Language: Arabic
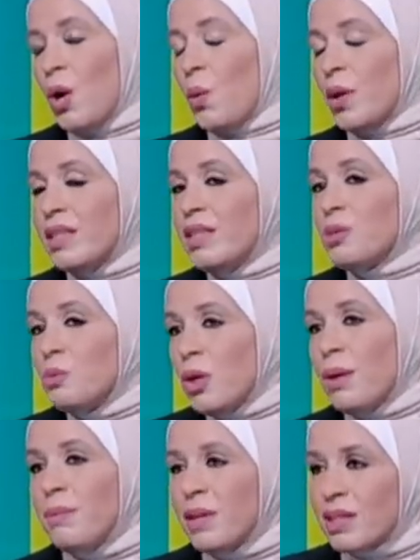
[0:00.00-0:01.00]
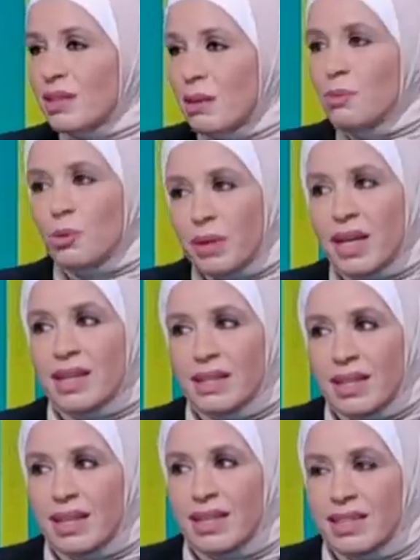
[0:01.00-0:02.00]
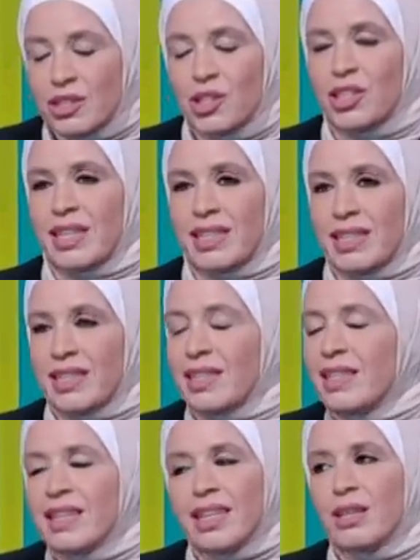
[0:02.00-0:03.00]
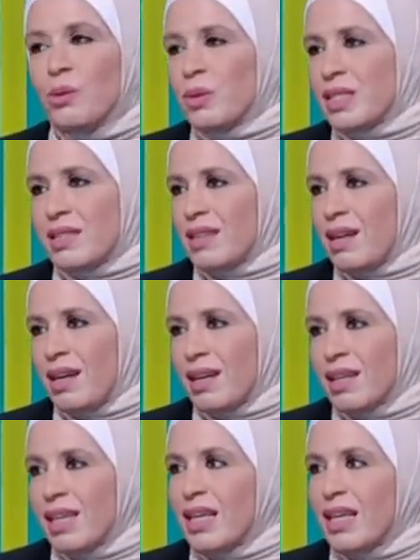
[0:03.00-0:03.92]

وقديش مهم يرتبطوا بهذا الإشي يعني كتير حلوه الزراعه